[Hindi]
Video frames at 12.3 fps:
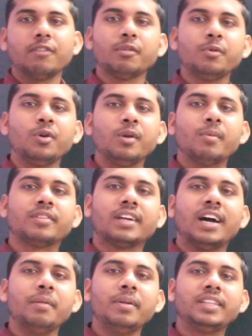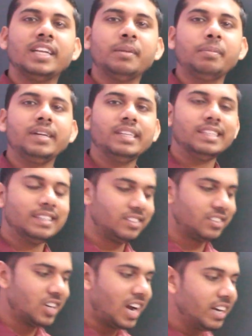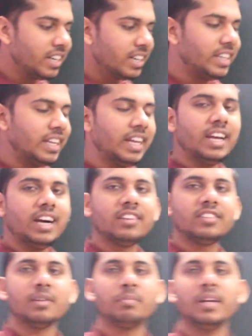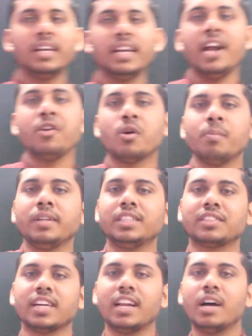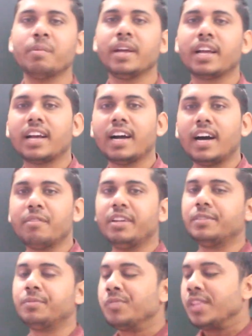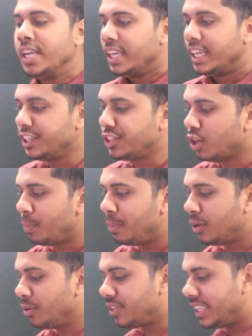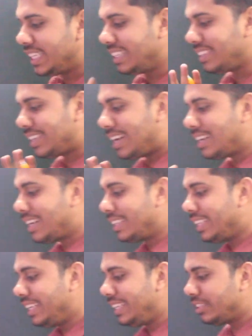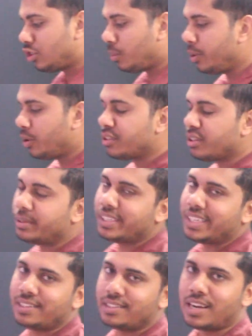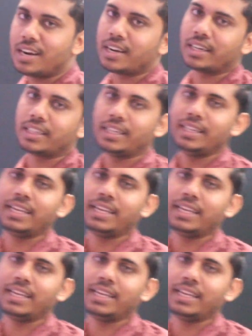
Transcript: सभी को नमस्कार मेरे चैनल पे स्टार्ट करते हैं आज से अपना नया टॉपिक जिसका नाम है कार्बिन इस टॉपिक को सीखना स्टार्ट करते हैं इस टॉपिक को समझना स्टार्ट करते हैं